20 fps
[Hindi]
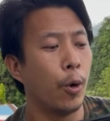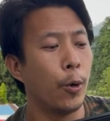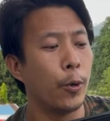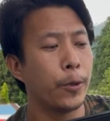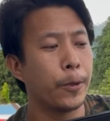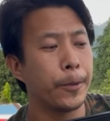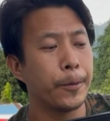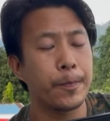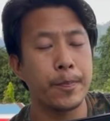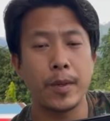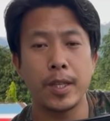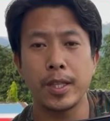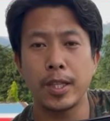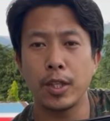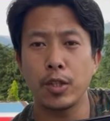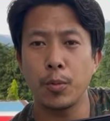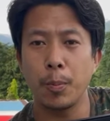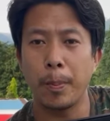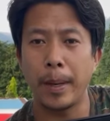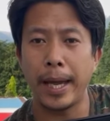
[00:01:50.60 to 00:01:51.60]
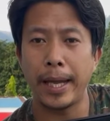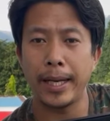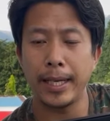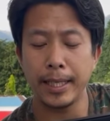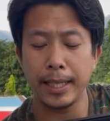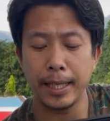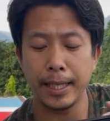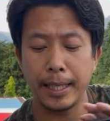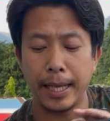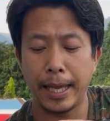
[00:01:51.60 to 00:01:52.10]
और इसका जो
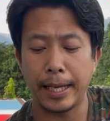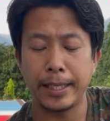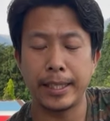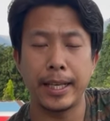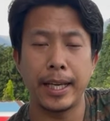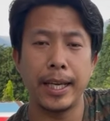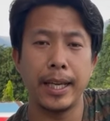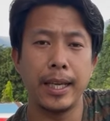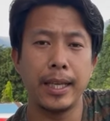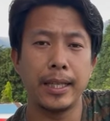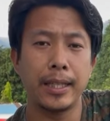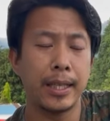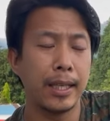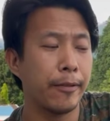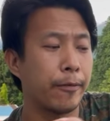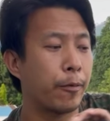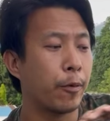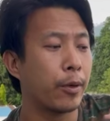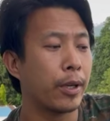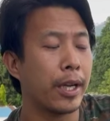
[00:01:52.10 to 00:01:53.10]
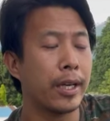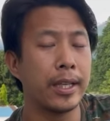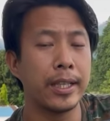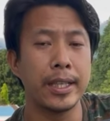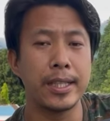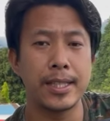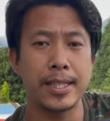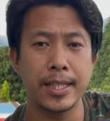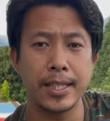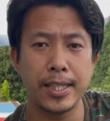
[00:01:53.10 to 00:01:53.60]
बैरल का लेंथ है ये
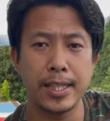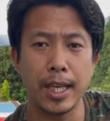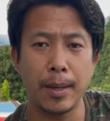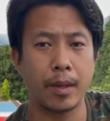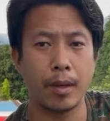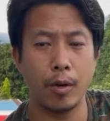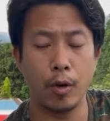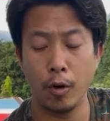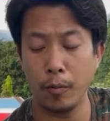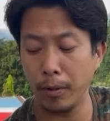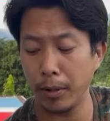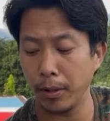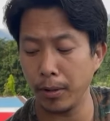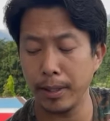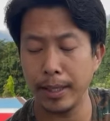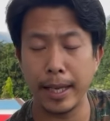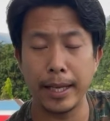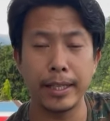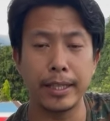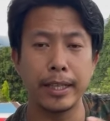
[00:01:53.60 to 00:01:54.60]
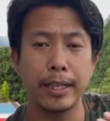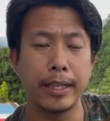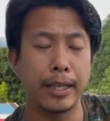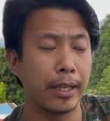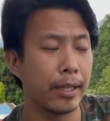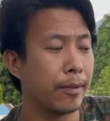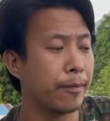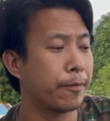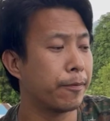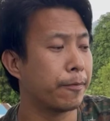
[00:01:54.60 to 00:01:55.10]
460 mm ओवरऑल लेंथ है
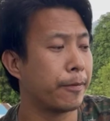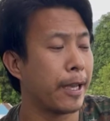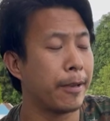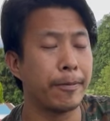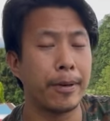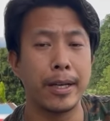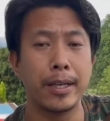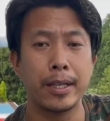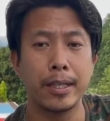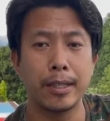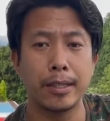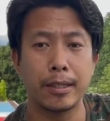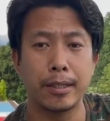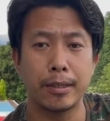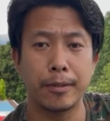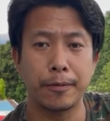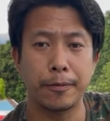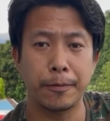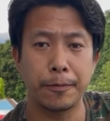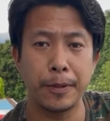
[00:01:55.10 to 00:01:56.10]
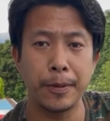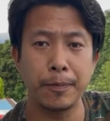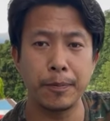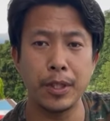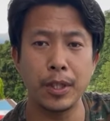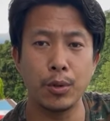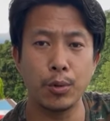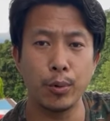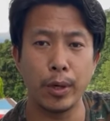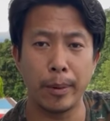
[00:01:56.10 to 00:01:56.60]
करीब
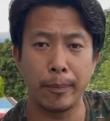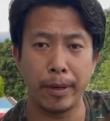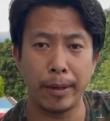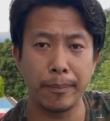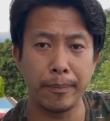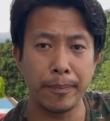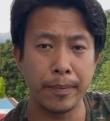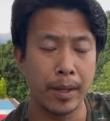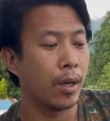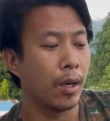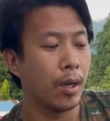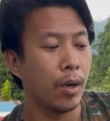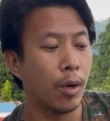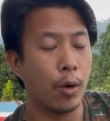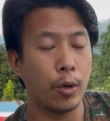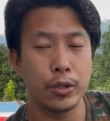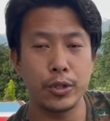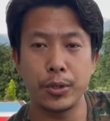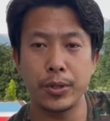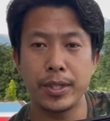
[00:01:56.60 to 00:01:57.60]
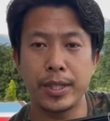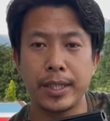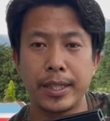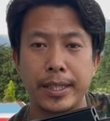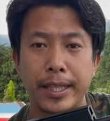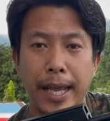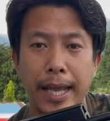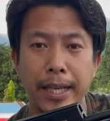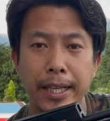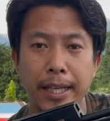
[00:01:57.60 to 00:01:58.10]
552 mm और जो इसका
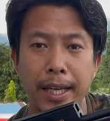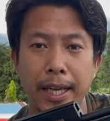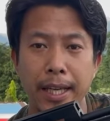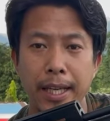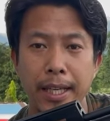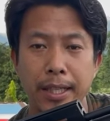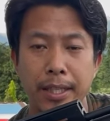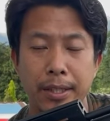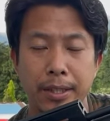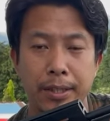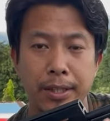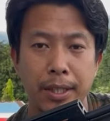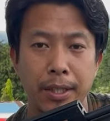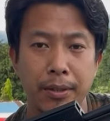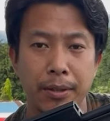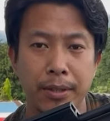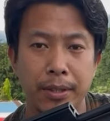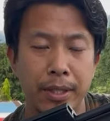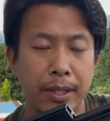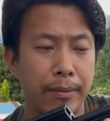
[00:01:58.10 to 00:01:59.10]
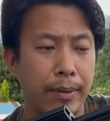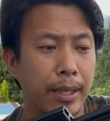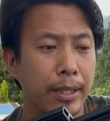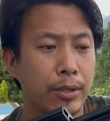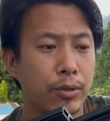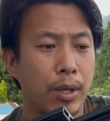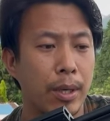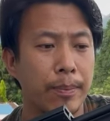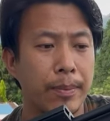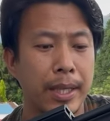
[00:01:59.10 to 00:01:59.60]
टैंक है ये ये वाला
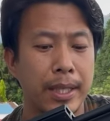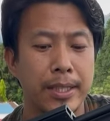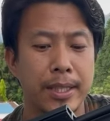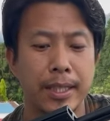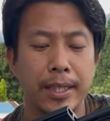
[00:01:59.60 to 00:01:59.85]
जो आप देख